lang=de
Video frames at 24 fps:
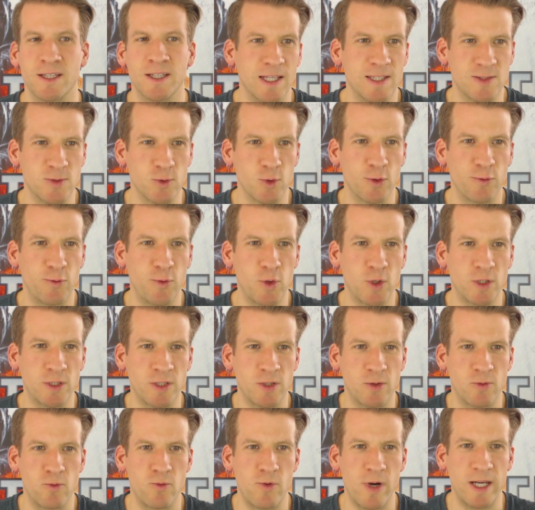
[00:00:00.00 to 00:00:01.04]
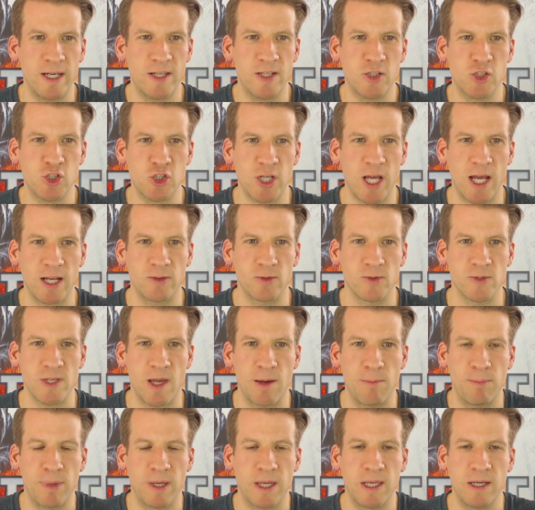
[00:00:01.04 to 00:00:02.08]
Hinzugefügt Ready-Status
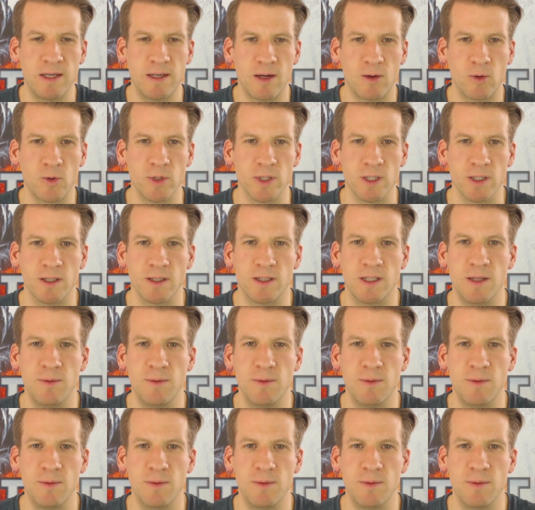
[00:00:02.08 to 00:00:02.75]
am Beginn der Runde.